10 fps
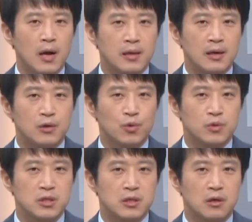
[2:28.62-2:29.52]
확인할
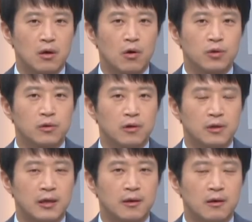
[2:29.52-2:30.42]
조치를 어떤
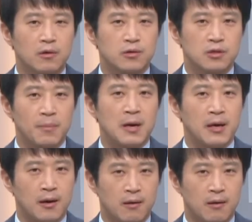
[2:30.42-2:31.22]
단계를 거쳐서 밟아